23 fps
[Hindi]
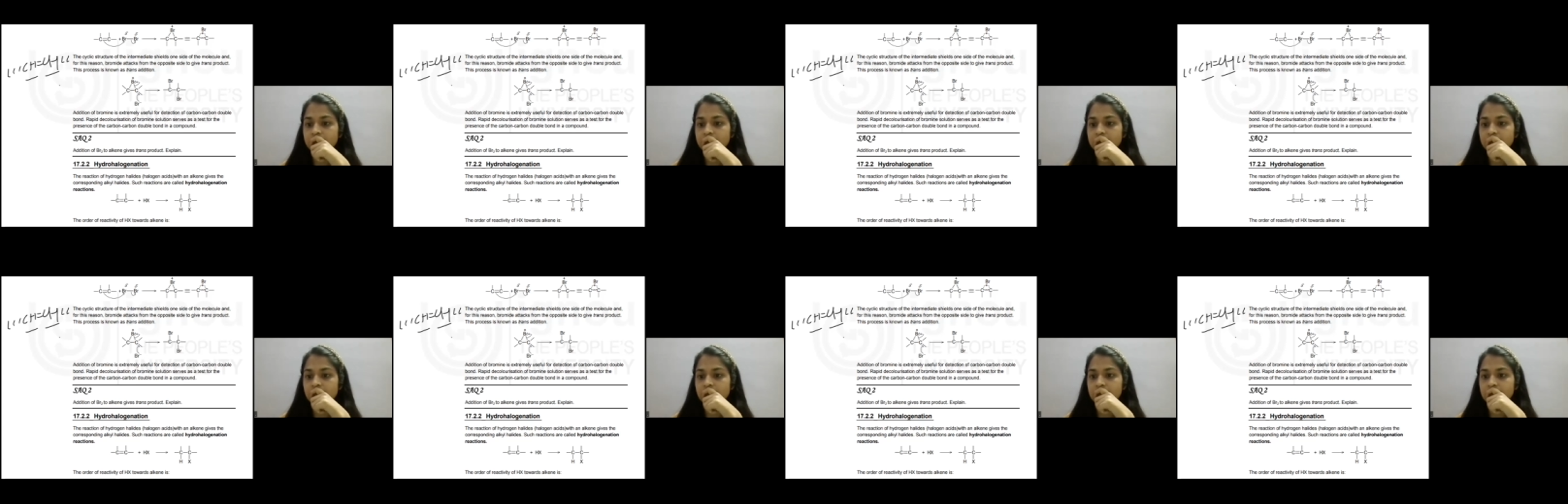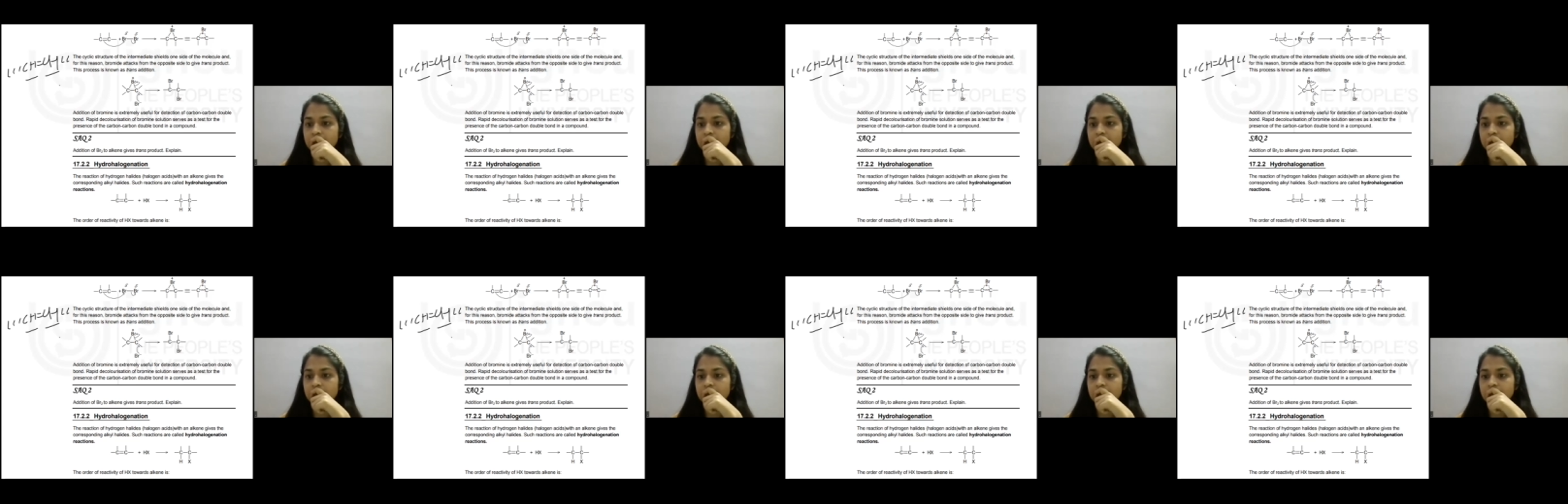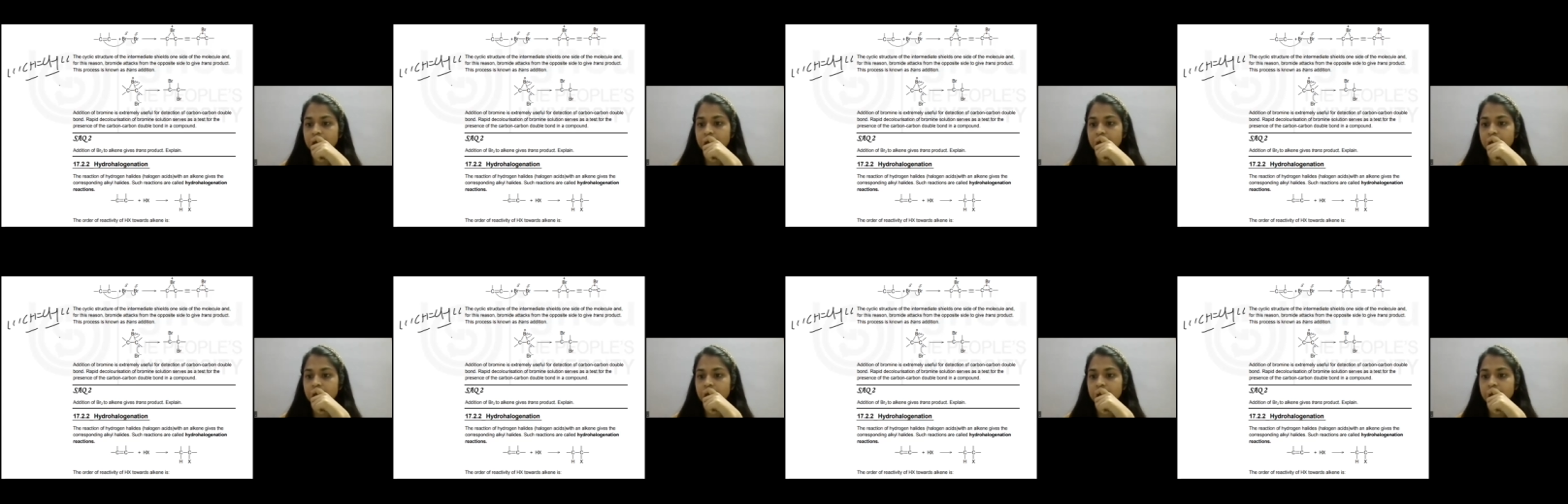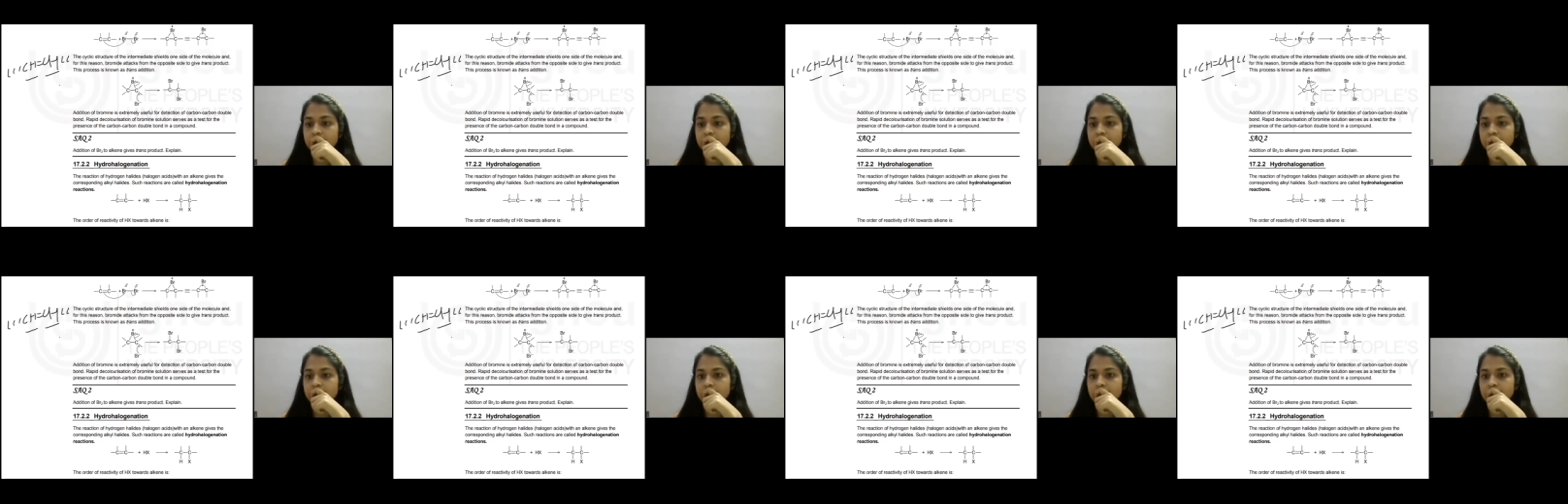एल्किन की
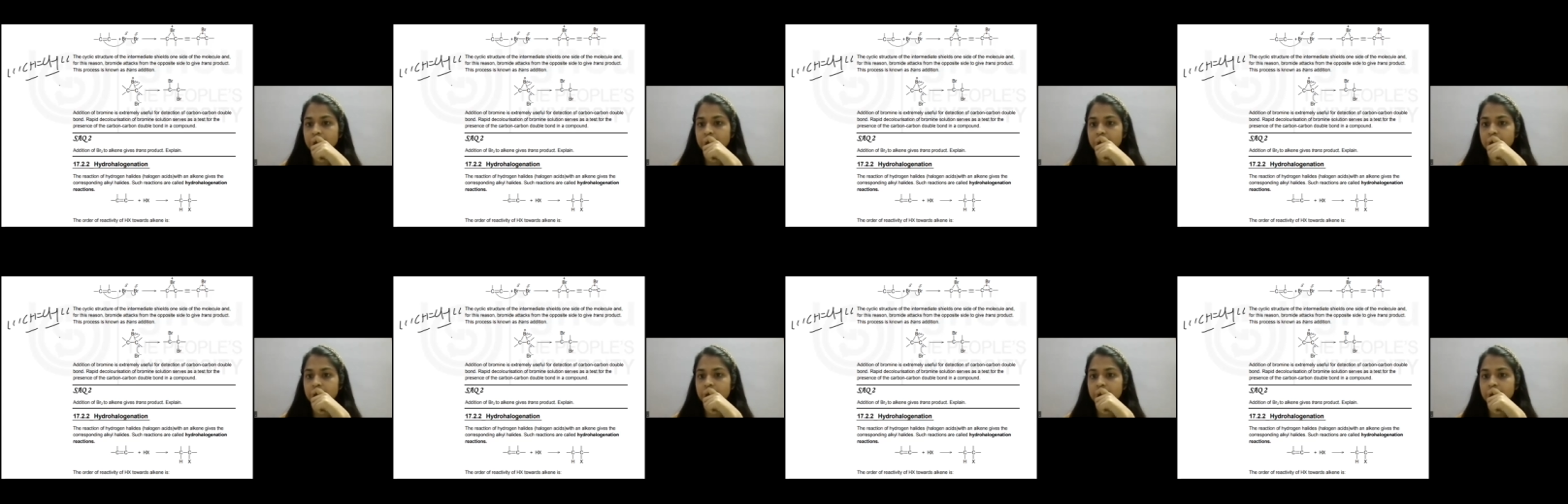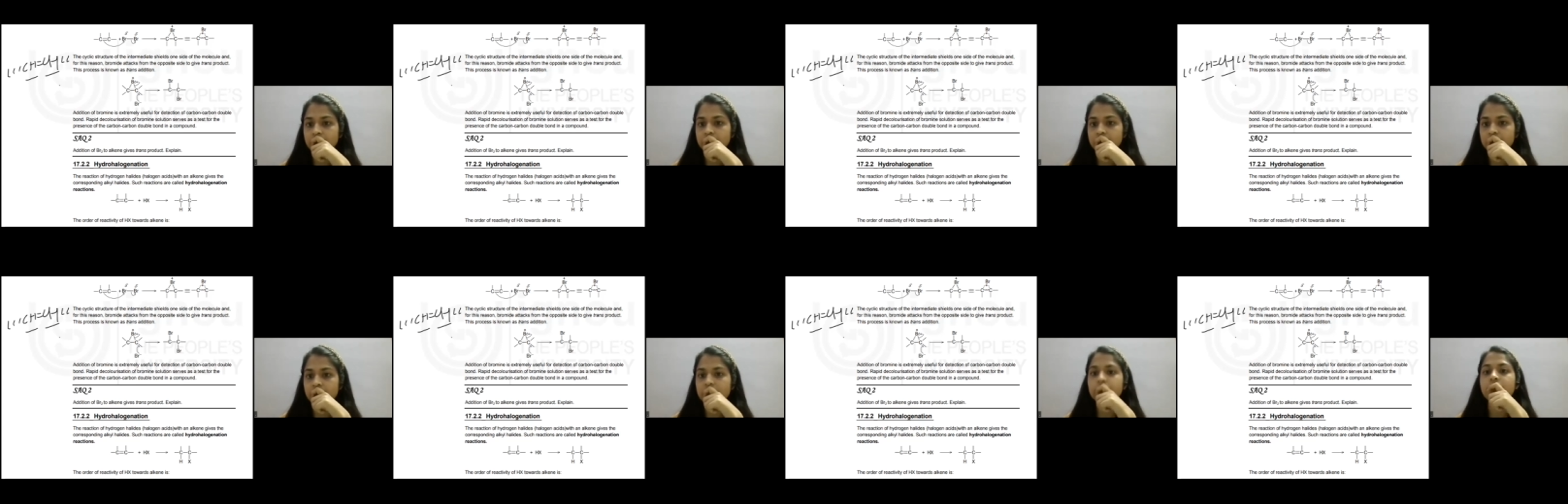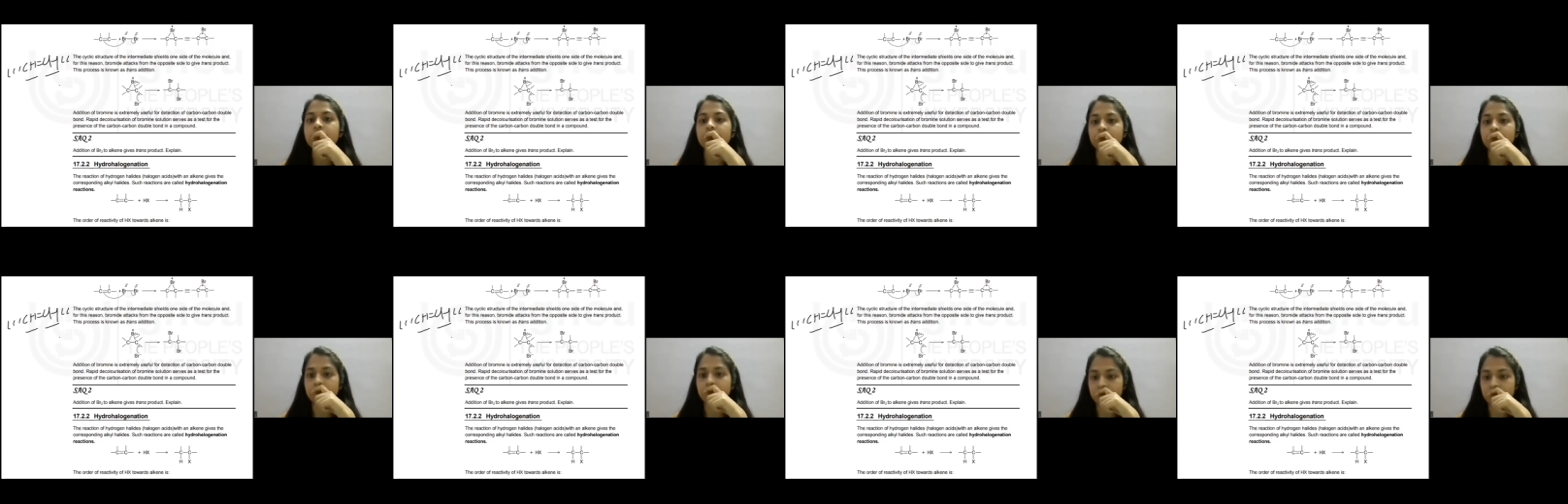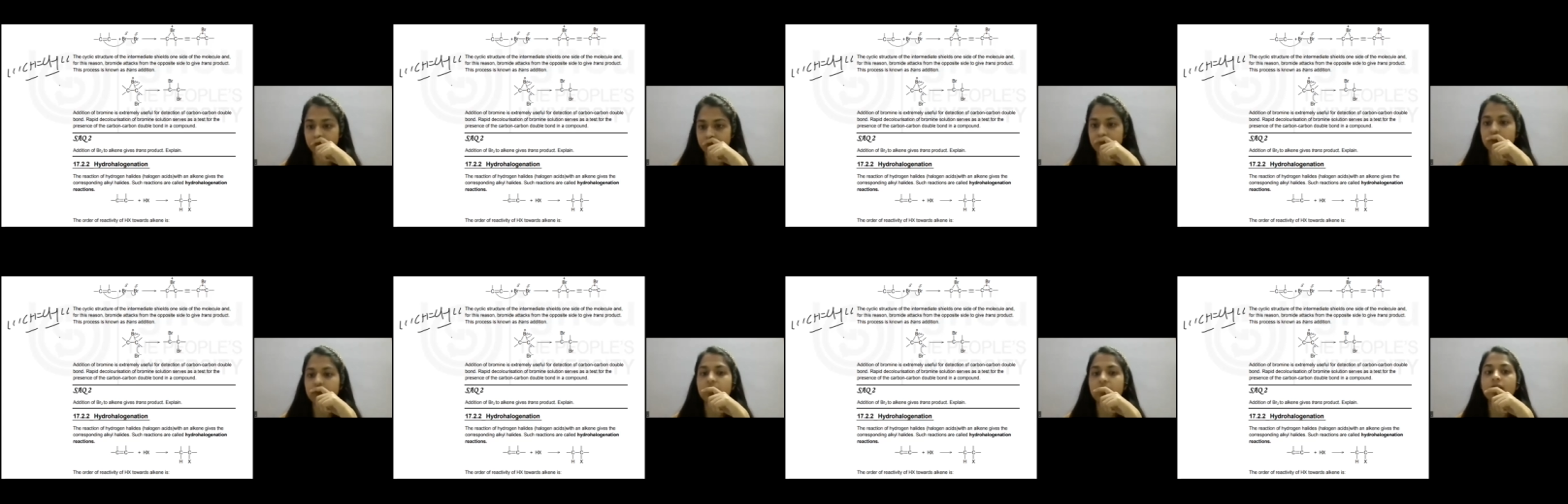मिक्सचर ऑफ प्रोडक्ट्स फॉर्म हो रही
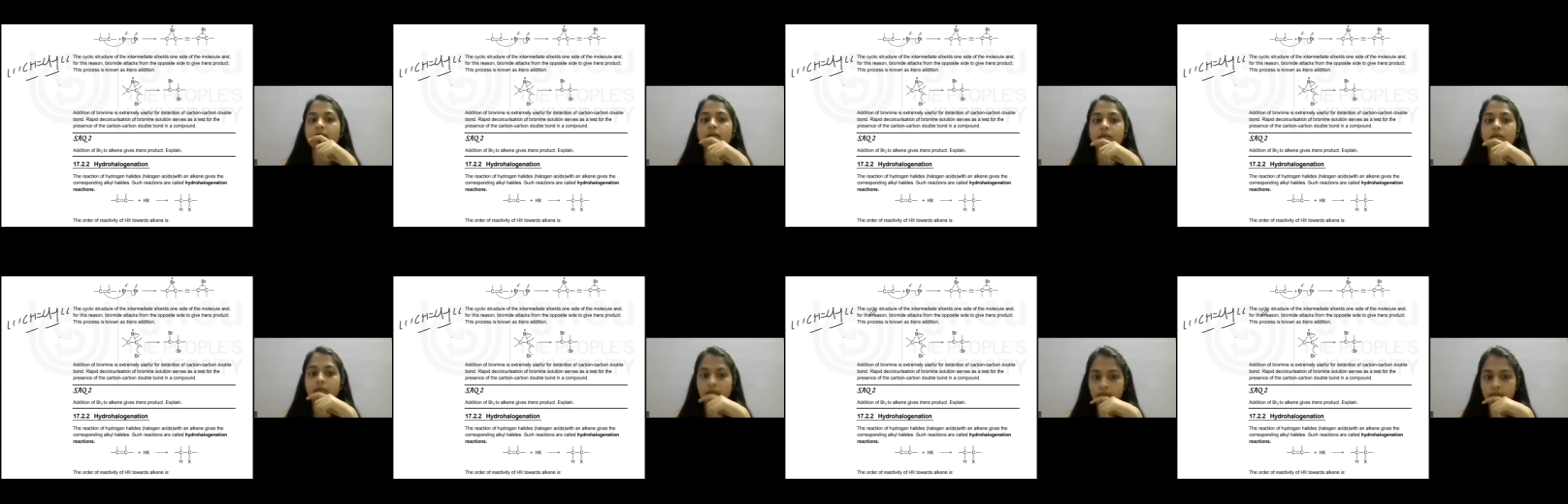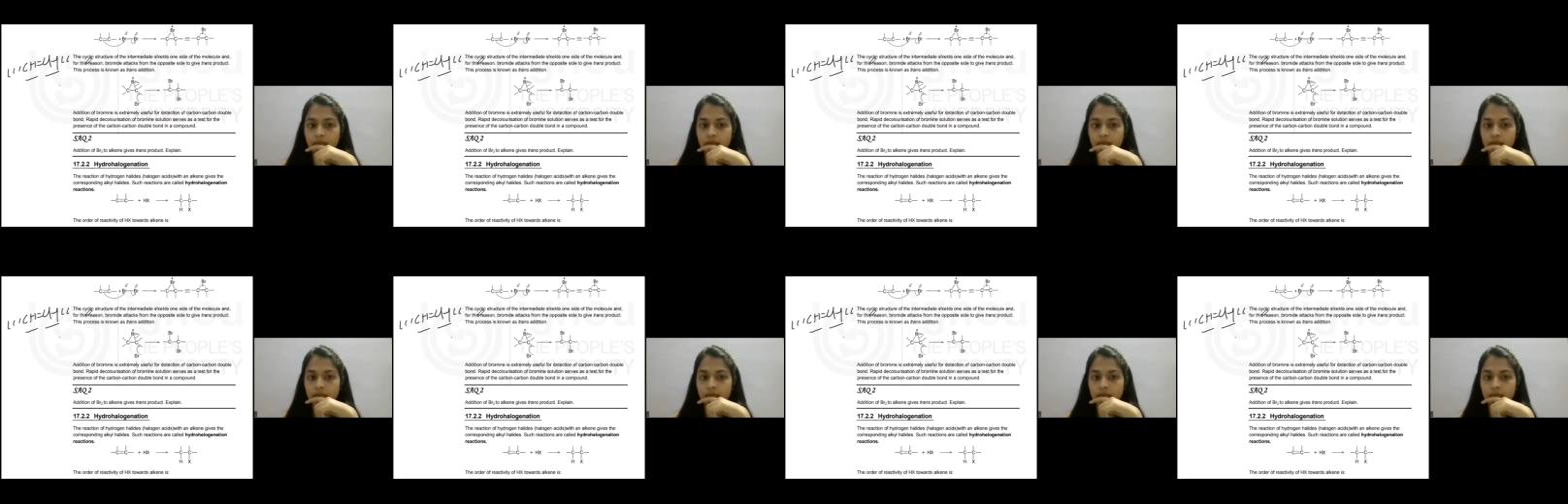थी इसमें